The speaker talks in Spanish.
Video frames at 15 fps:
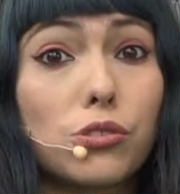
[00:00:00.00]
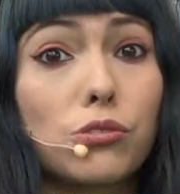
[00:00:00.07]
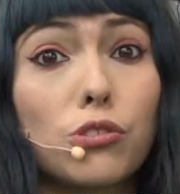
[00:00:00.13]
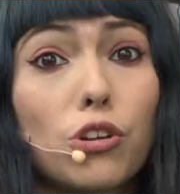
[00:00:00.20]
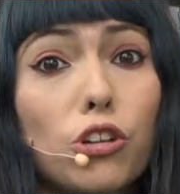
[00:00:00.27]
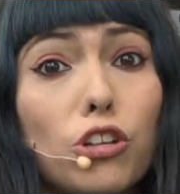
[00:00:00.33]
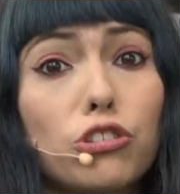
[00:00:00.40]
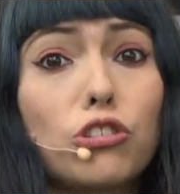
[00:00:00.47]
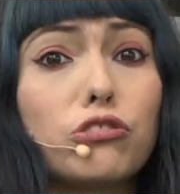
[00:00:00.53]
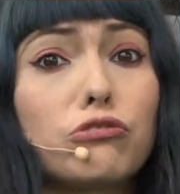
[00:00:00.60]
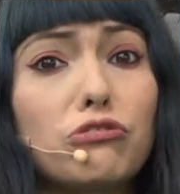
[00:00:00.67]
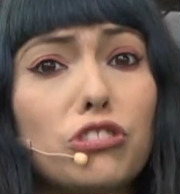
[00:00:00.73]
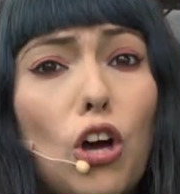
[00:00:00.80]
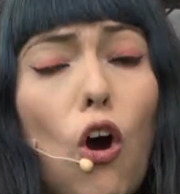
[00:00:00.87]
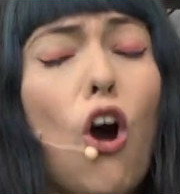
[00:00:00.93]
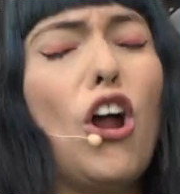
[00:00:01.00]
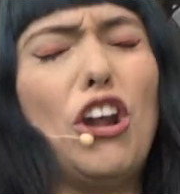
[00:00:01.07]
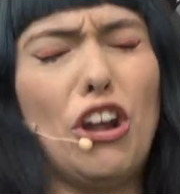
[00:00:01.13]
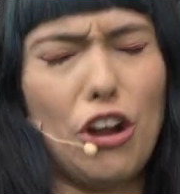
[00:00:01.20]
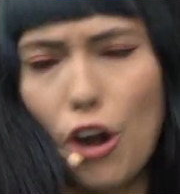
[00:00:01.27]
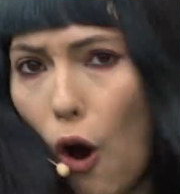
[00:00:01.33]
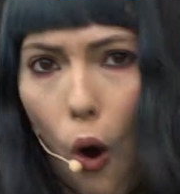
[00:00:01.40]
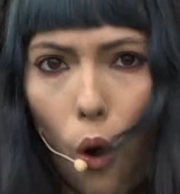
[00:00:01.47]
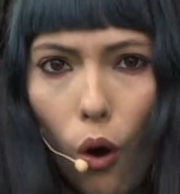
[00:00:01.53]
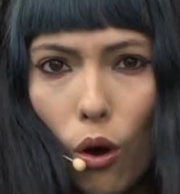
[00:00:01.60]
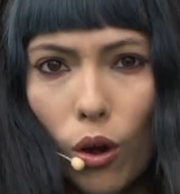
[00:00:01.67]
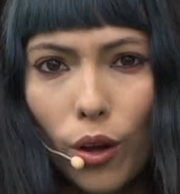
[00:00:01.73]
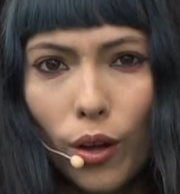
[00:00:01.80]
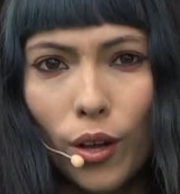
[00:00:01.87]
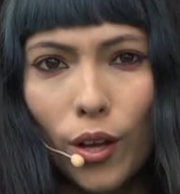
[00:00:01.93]
un rotundo no.
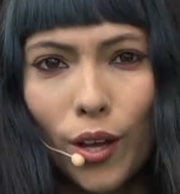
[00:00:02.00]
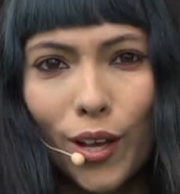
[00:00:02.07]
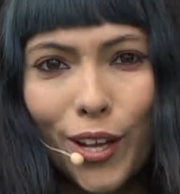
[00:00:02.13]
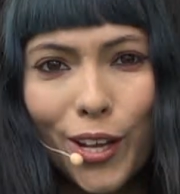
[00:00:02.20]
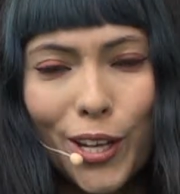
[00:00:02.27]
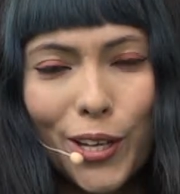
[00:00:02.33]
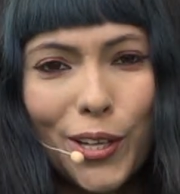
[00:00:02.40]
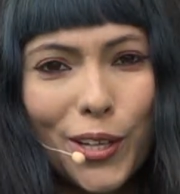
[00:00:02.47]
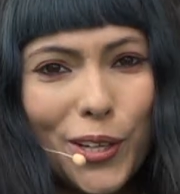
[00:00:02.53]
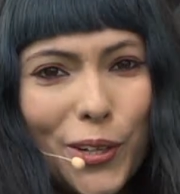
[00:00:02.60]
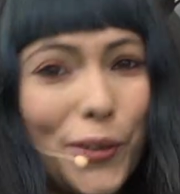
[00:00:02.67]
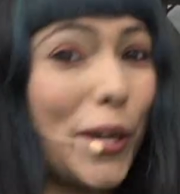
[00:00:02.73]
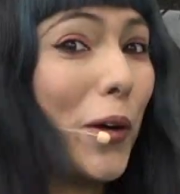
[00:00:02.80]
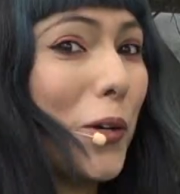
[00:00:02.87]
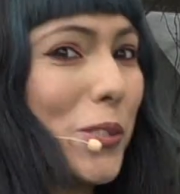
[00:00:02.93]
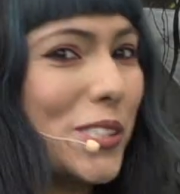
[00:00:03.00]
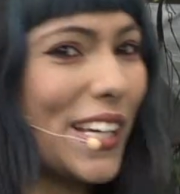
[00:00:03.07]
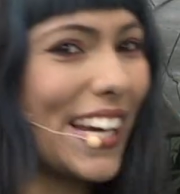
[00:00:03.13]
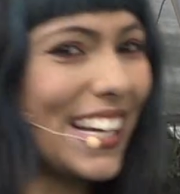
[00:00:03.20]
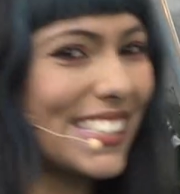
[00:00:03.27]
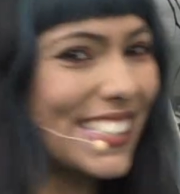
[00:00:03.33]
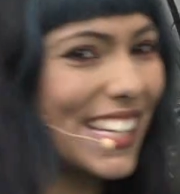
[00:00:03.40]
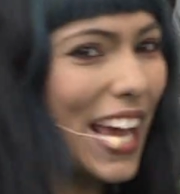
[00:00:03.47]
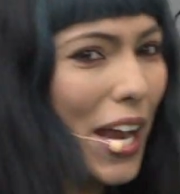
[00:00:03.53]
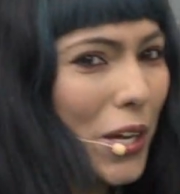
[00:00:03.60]
Lo que José García